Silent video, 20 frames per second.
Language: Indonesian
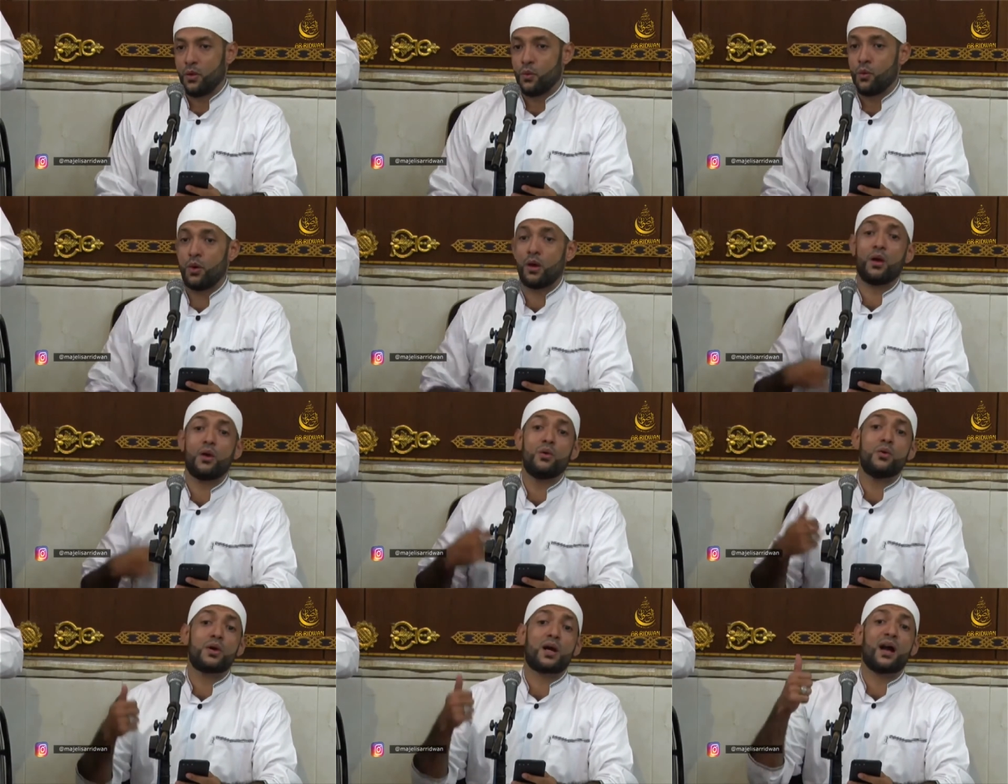
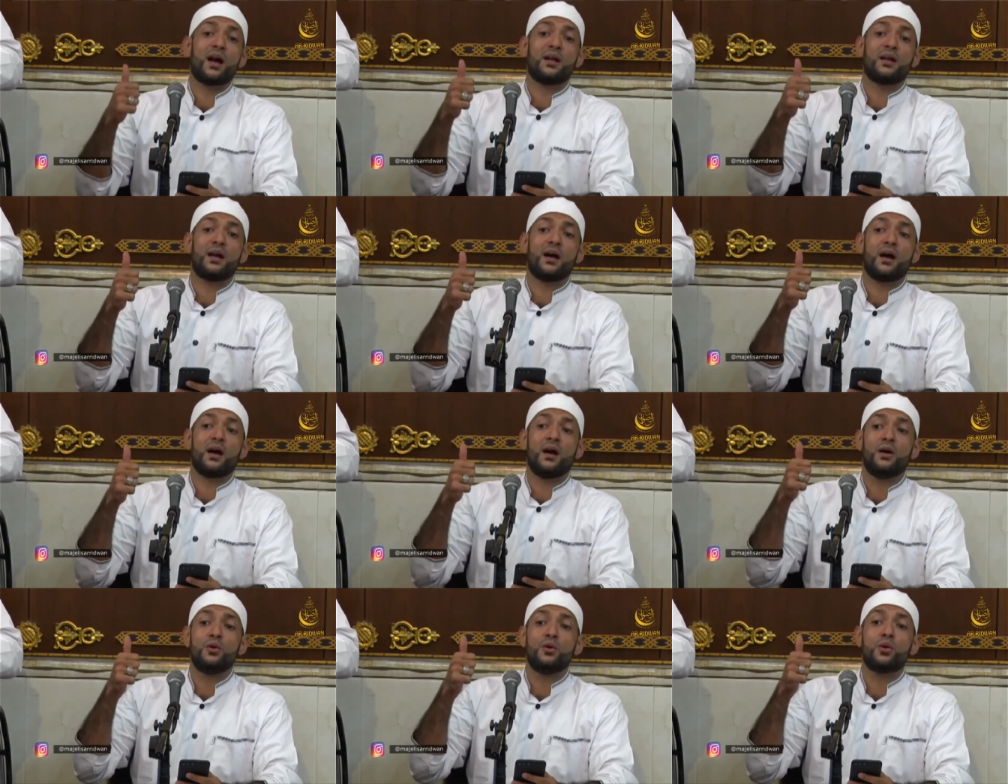Walau kana
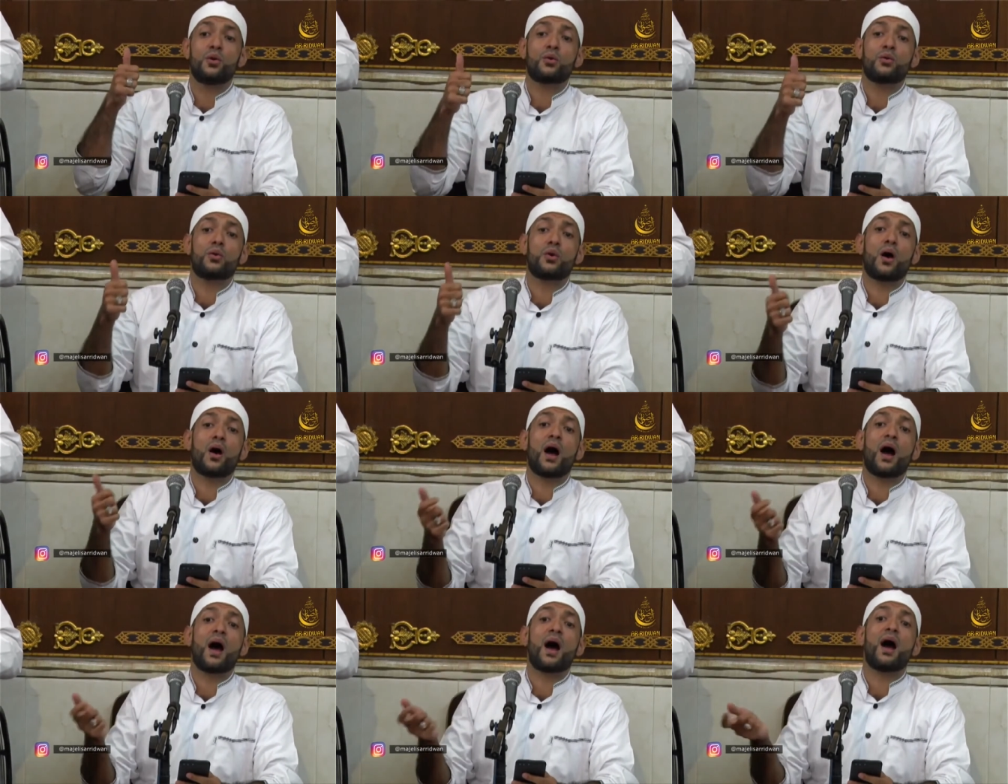ahlul
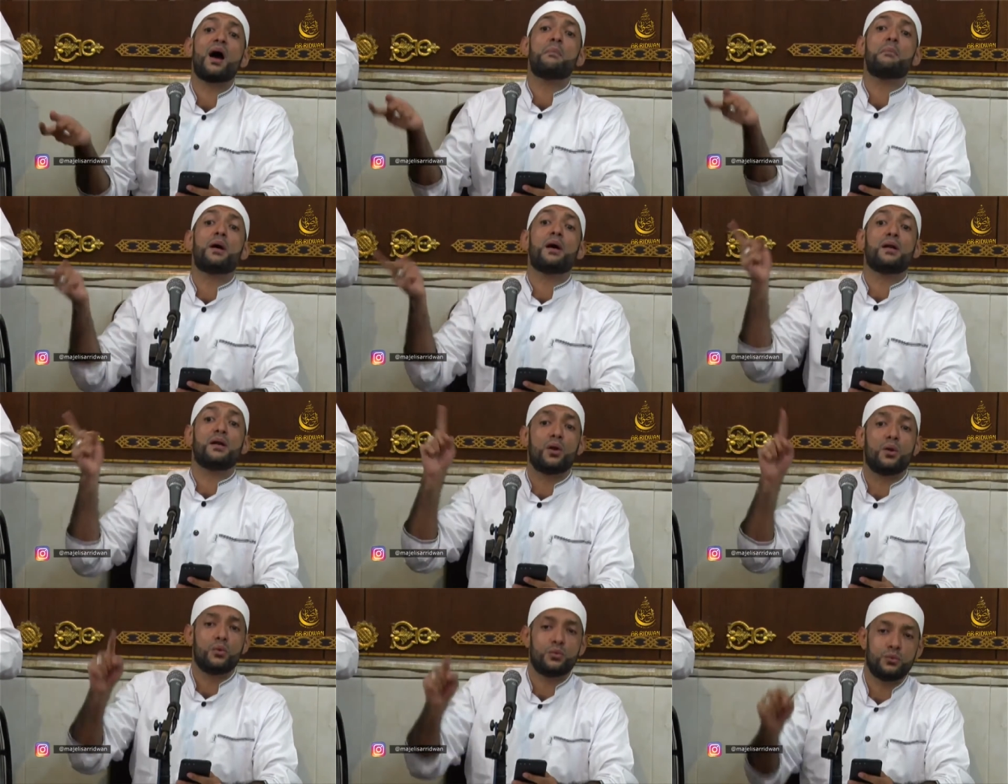qura
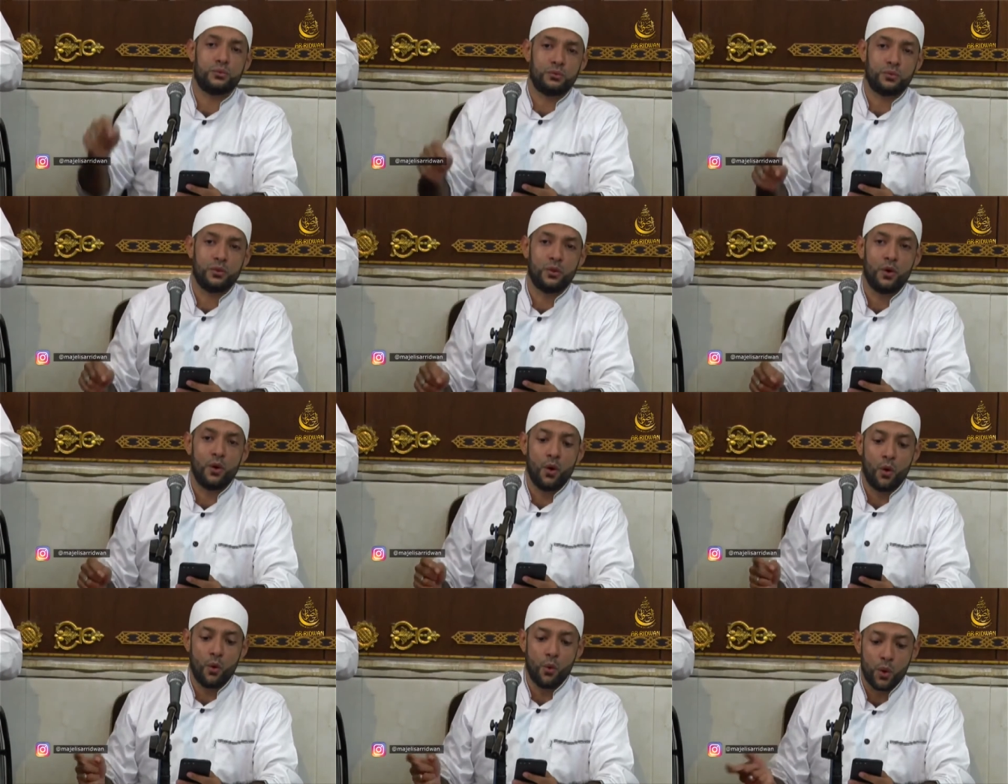amanu
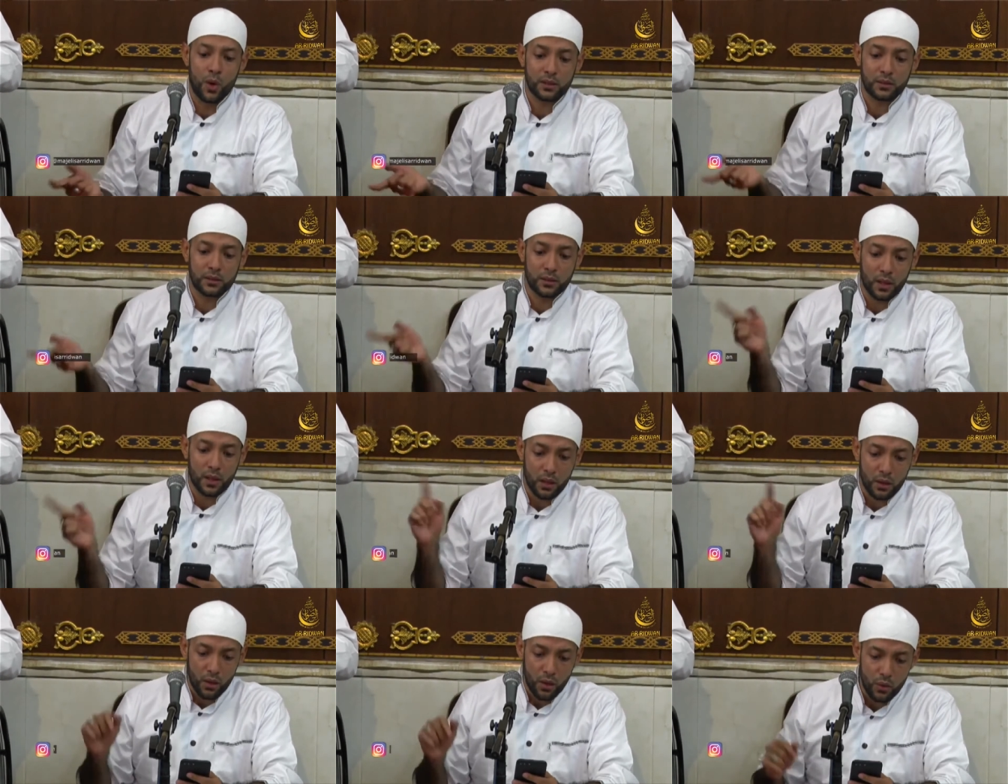
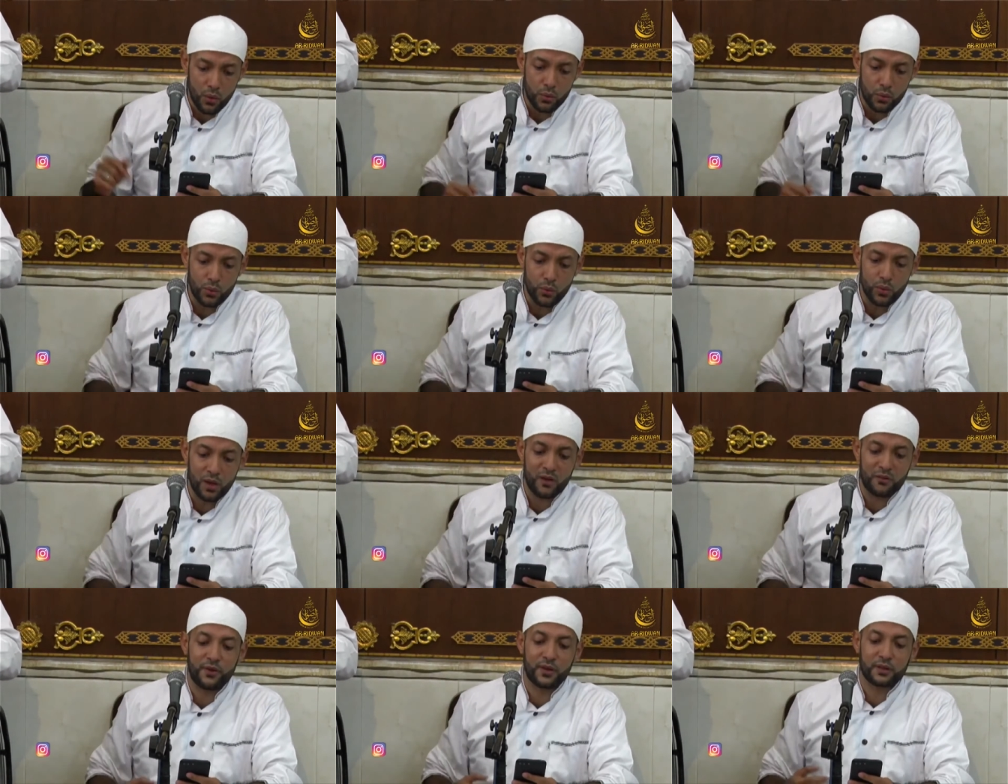
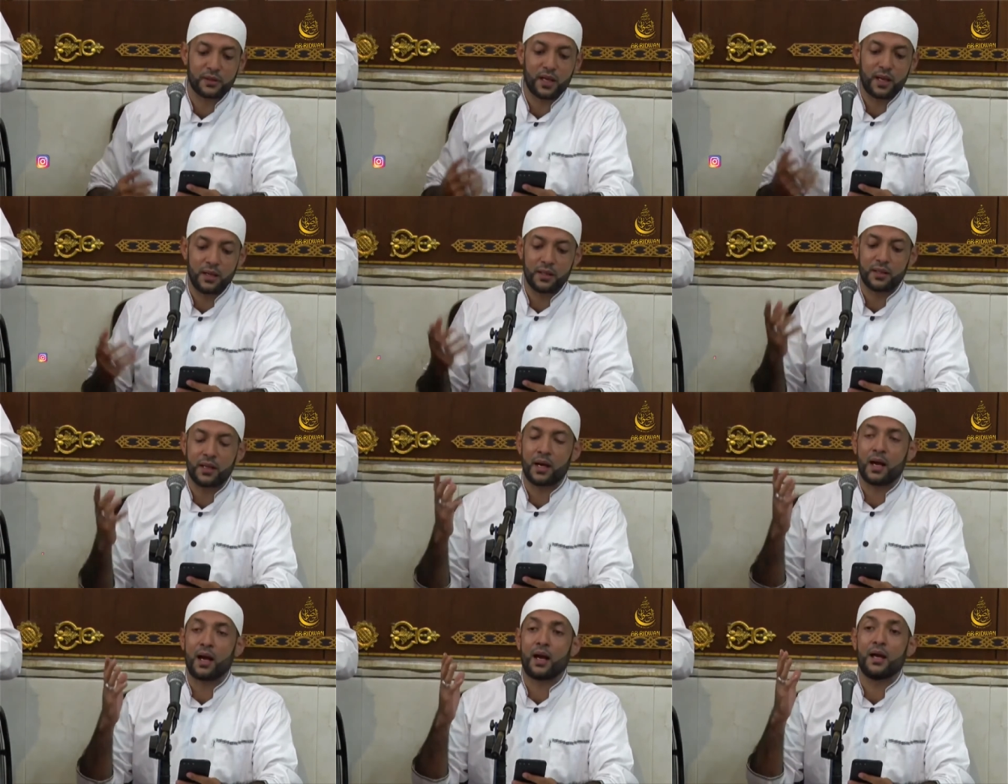Wattaqau
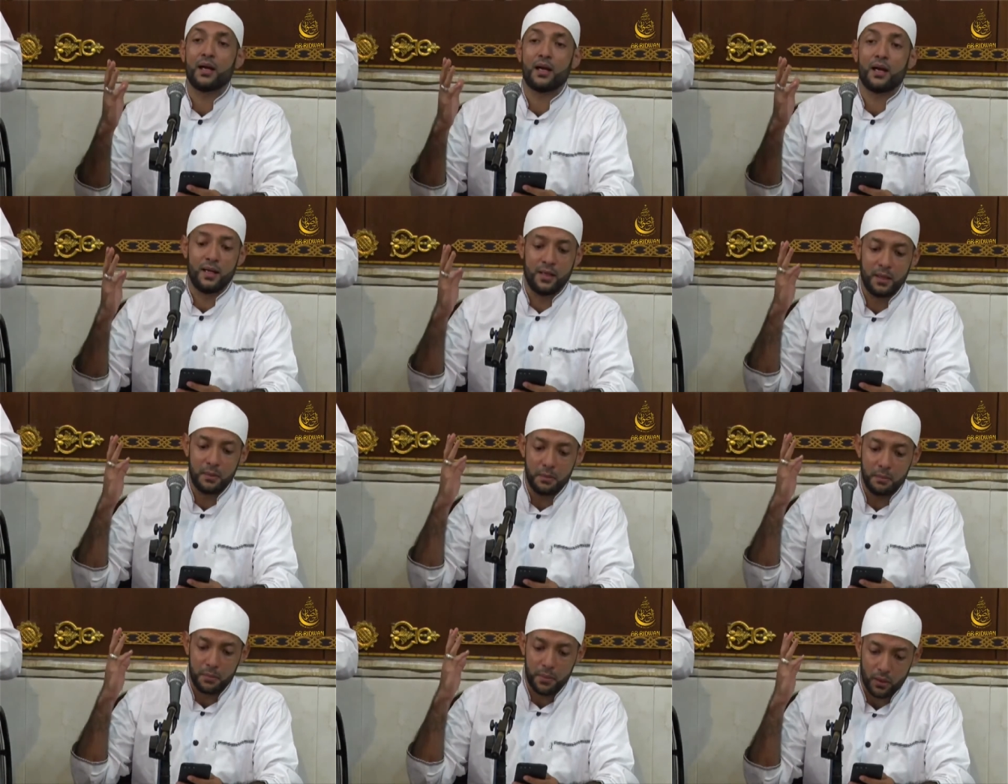lafatahna
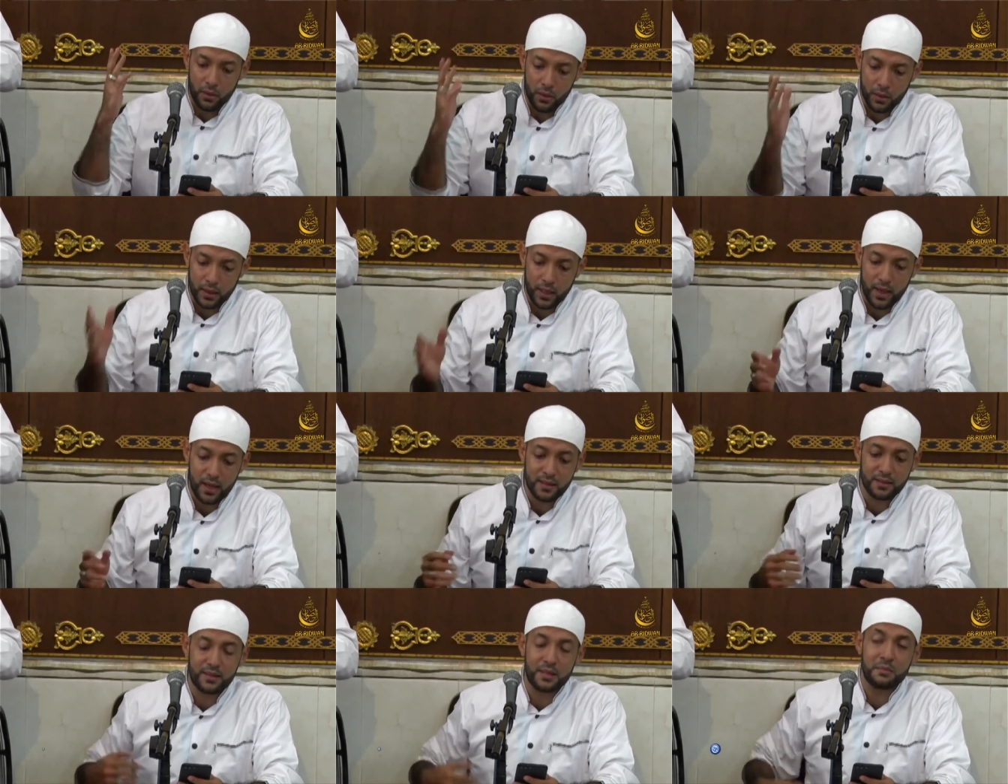alaihim
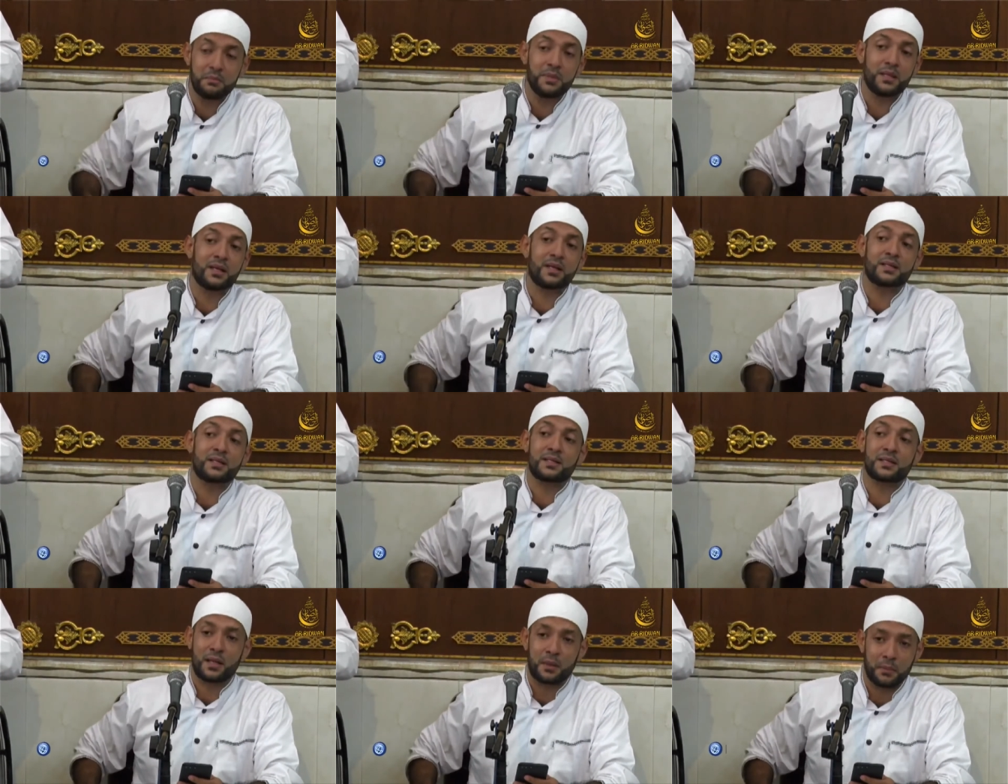barakatin
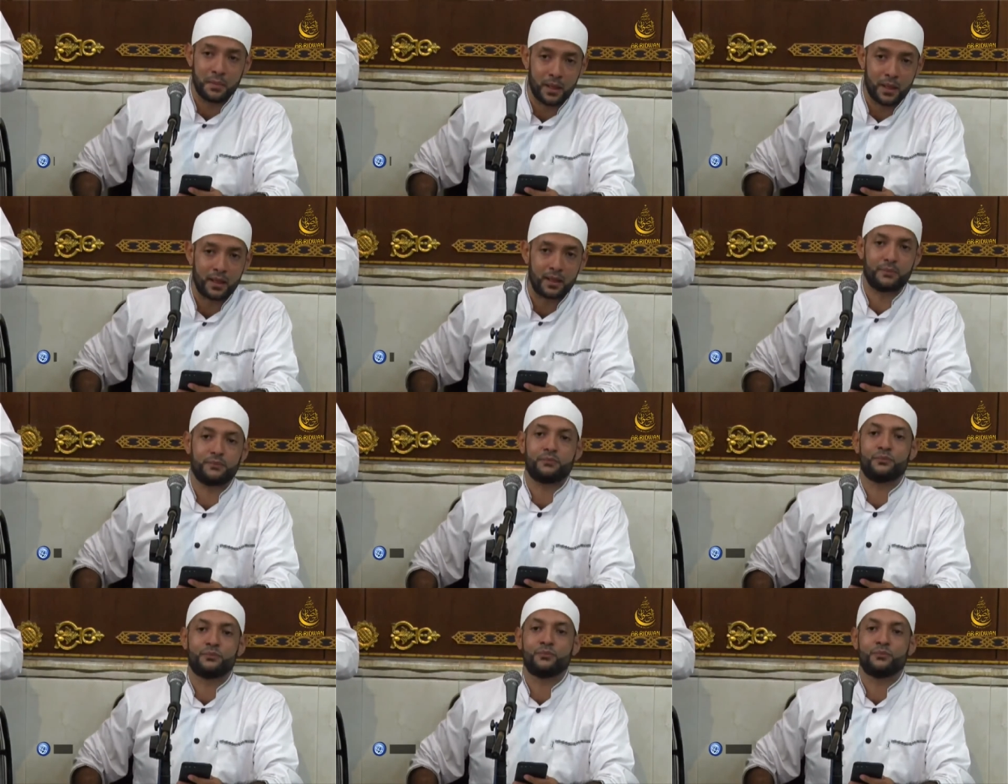minas sama